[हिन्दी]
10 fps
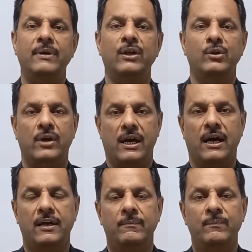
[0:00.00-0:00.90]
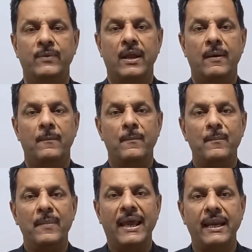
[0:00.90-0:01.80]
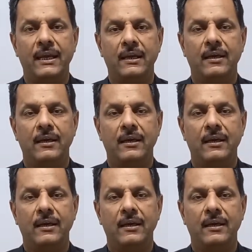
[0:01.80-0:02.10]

के दौरान मैंने